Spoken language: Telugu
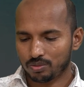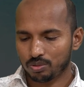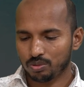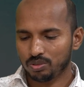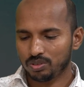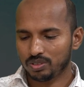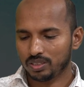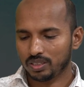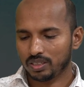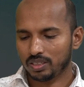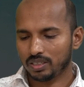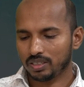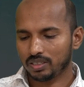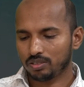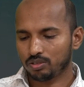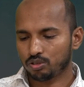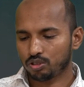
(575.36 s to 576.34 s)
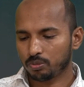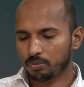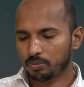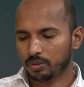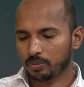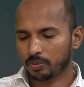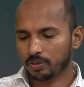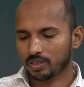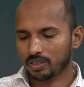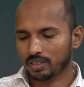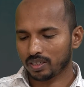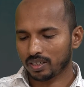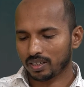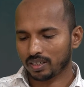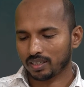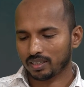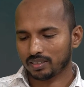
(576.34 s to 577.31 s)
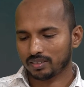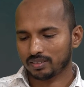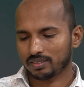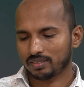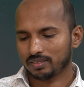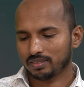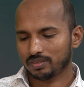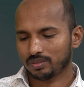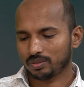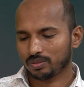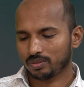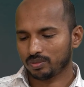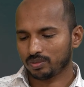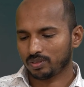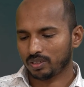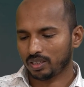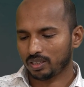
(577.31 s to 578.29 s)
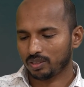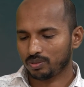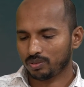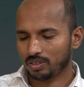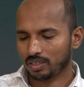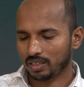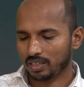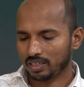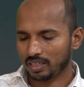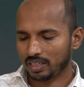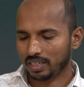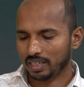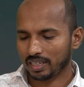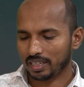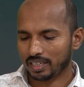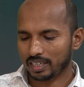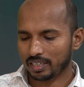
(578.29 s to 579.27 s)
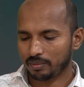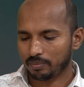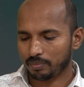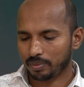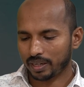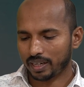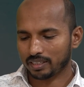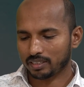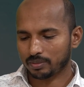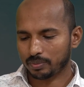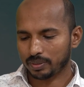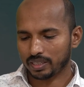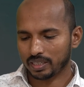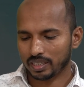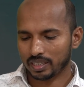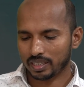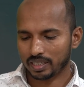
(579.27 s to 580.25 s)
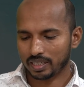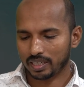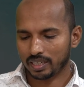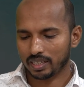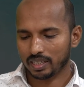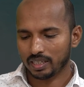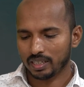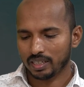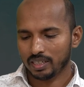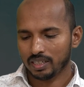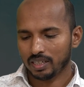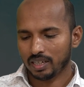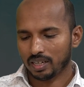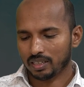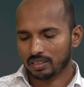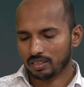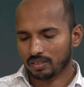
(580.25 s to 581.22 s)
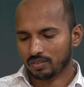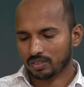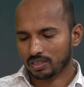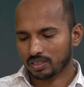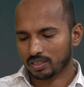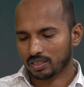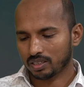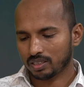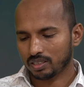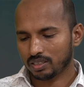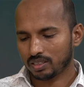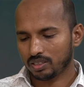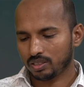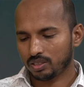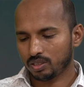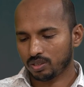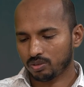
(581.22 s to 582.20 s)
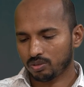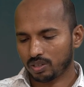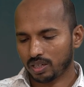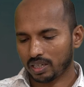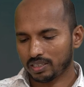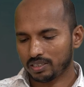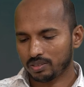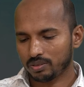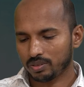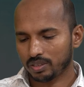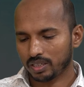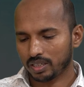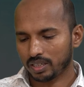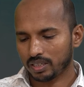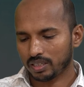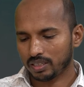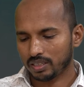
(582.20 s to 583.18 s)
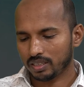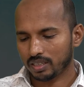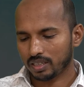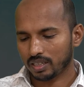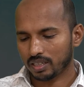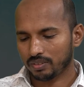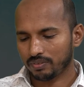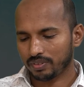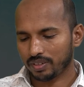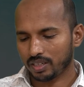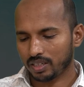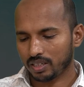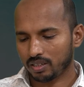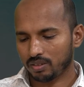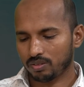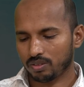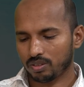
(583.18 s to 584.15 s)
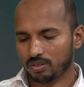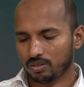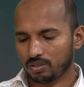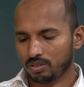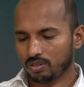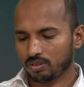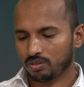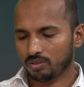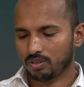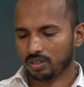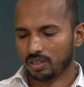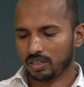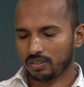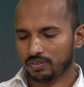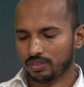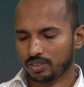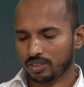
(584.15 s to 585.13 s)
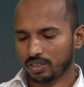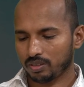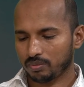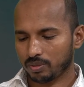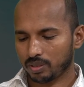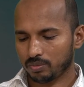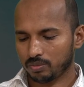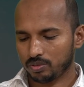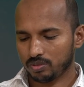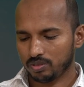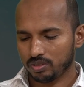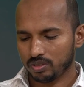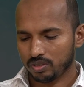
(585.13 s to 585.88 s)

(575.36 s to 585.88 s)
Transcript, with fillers: చూసి తృప్తి పొందదంట సో అది కూడా గాలికై ప్రయాసపడినట్టే ఆ తర్వాత ఇద్దరు కలిసి ఉండాలి కానీ వేరుగా ఉండకూడదు అన్న విషయాలు మనము